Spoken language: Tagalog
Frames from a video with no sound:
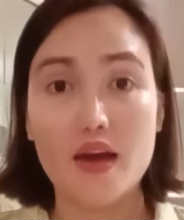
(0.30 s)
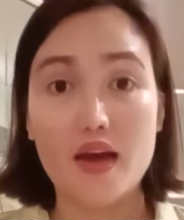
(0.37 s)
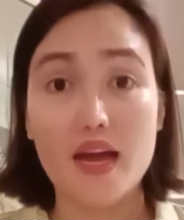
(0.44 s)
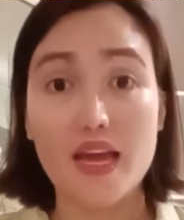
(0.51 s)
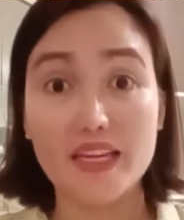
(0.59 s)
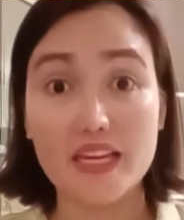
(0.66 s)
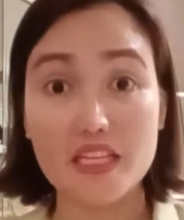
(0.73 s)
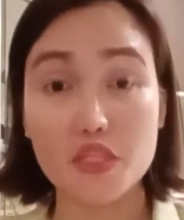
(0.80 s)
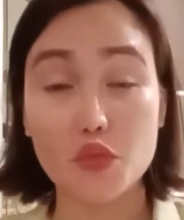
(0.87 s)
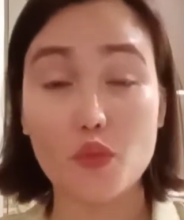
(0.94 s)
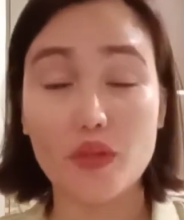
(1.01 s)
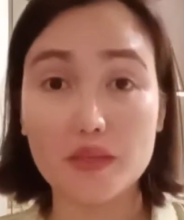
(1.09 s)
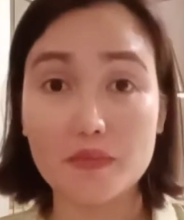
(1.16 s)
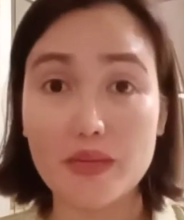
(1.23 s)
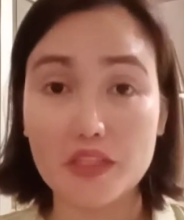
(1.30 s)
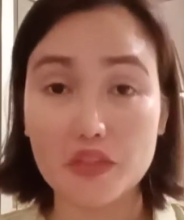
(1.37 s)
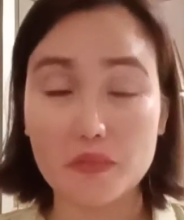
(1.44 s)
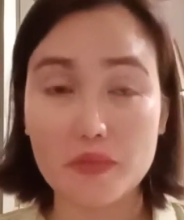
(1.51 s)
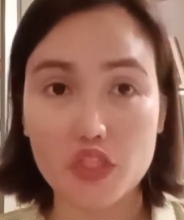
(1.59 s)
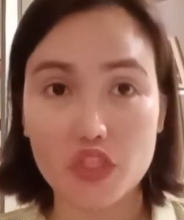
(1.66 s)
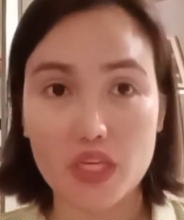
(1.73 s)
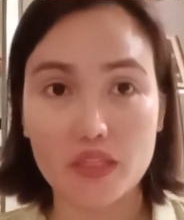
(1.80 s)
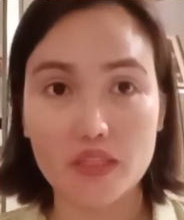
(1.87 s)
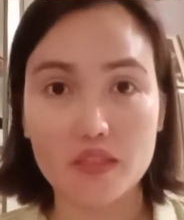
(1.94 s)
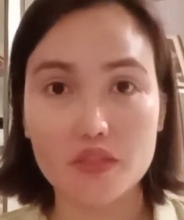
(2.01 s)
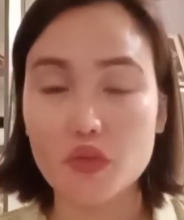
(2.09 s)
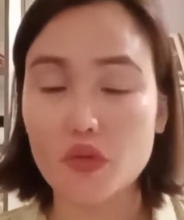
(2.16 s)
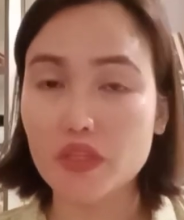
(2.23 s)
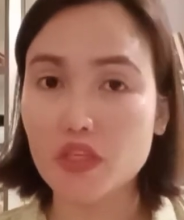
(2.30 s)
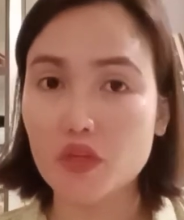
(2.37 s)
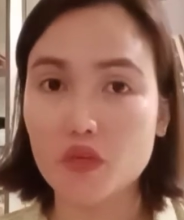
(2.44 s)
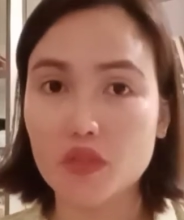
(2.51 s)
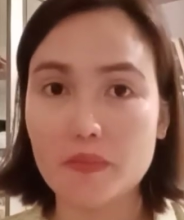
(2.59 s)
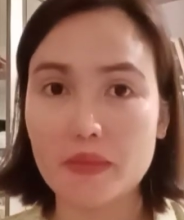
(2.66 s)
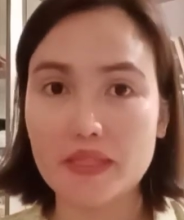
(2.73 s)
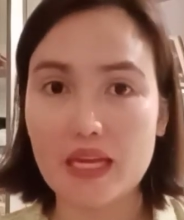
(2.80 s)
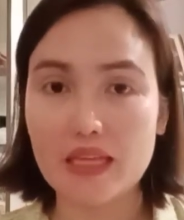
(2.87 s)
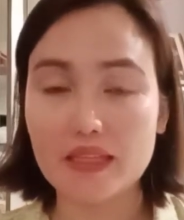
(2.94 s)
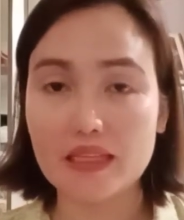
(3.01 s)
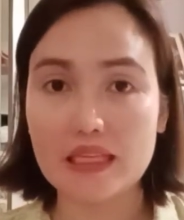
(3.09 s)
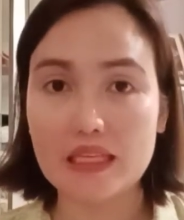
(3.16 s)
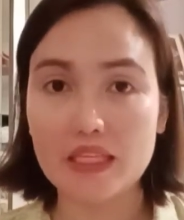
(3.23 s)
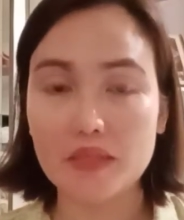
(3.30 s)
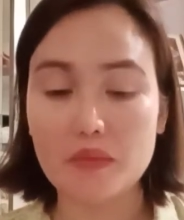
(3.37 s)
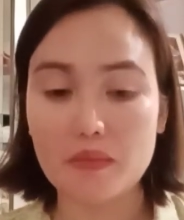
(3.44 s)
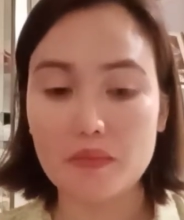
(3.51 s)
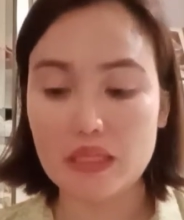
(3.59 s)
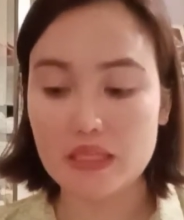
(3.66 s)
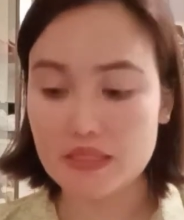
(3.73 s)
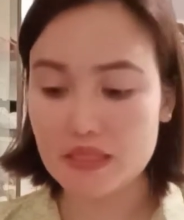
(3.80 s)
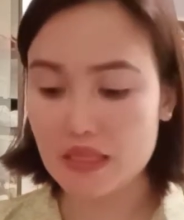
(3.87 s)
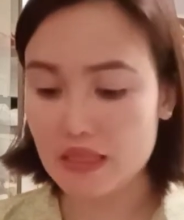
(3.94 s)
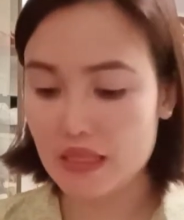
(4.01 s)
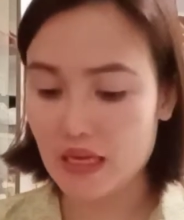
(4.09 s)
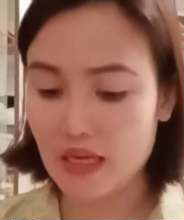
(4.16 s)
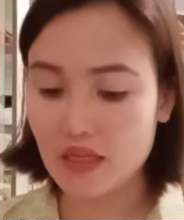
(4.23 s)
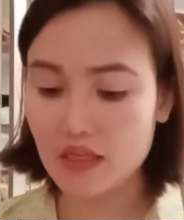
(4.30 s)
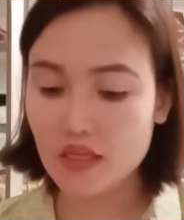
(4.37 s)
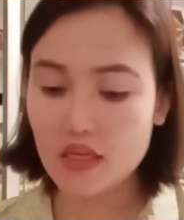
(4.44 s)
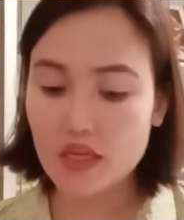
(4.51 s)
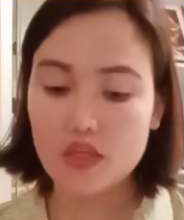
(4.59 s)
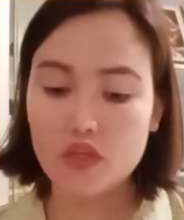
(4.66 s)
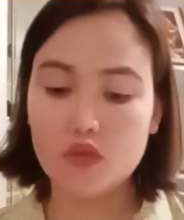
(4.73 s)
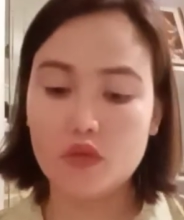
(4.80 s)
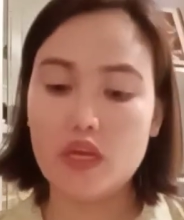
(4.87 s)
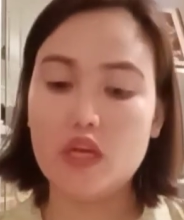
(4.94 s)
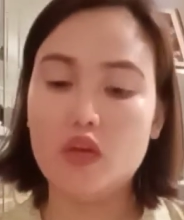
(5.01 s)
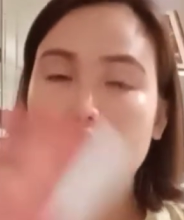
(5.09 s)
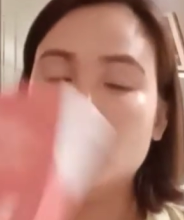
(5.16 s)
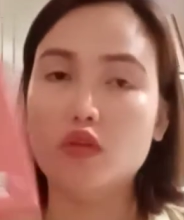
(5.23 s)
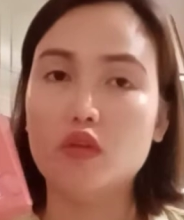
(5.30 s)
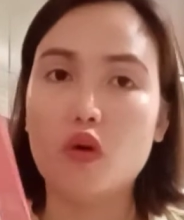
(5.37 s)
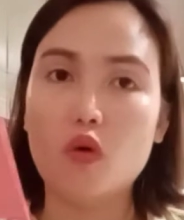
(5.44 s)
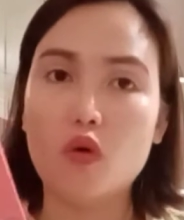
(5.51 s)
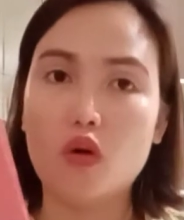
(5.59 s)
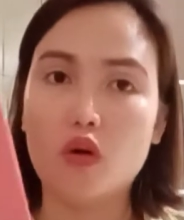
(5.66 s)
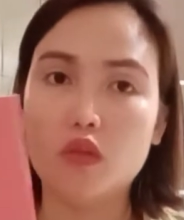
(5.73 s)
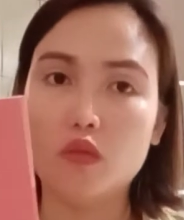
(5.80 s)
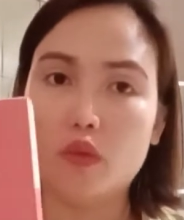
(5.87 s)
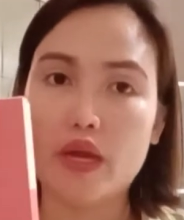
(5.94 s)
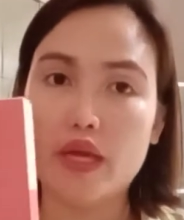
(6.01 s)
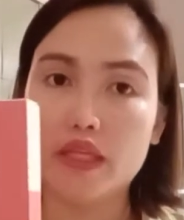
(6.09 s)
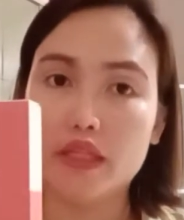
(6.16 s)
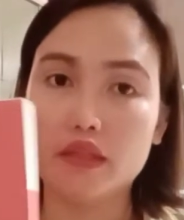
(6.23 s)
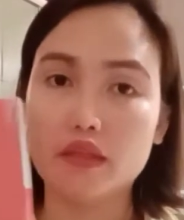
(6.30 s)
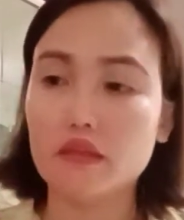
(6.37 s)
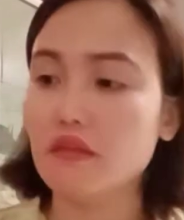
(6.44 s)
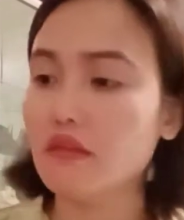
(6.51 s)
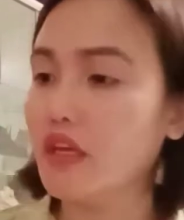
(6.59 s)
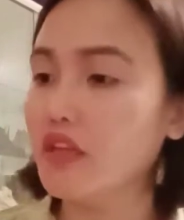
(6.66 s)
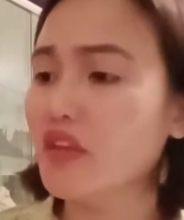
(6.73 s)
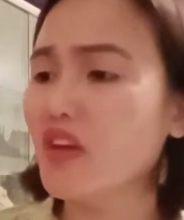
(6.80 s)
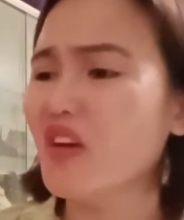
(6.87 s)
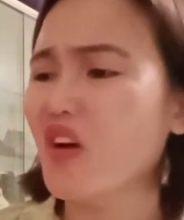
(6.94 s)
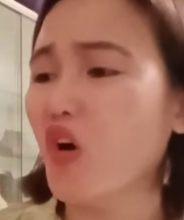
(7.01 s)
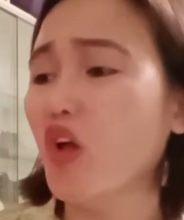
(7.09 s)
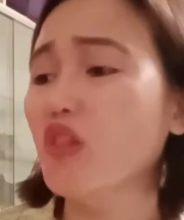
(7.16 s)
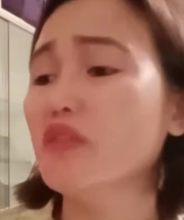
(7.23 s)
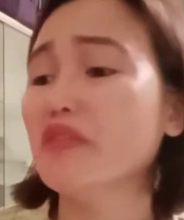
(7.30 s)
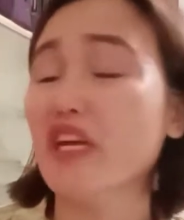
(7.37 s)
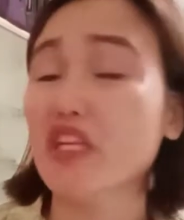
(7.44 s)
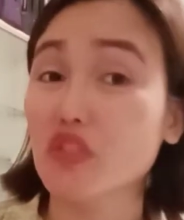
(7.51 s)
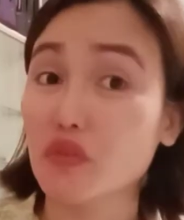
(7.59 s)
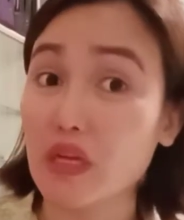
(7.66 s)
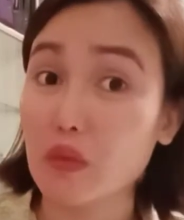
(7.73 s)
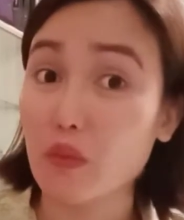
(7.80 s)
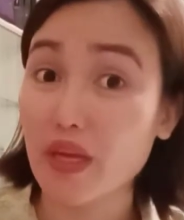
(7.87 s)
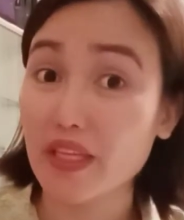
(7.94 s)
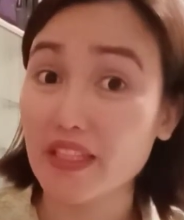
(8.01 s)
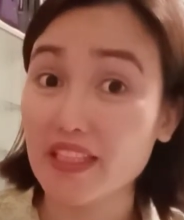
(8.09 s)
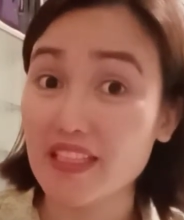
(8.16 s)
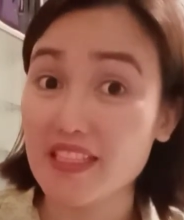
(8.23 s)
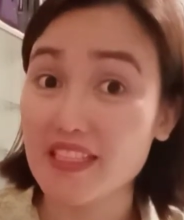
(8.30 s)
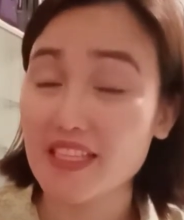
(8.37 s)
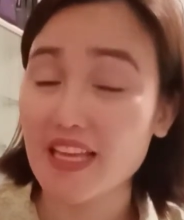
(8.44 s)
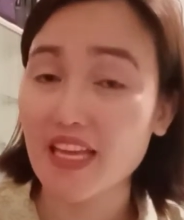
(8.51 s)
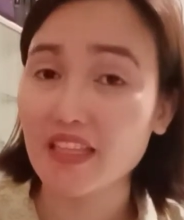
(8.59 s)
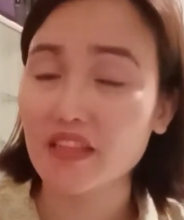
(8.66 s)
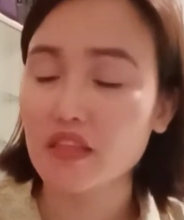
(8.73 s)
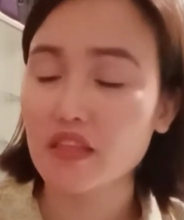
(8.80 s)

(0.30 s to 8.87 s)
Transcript: Hi guys! Welcome back to my channel. So, hindi ko napatatagalin. patatagalin. Mabilisan lang. Yung Hello Glow All White, alam, All Natural Whitening Set.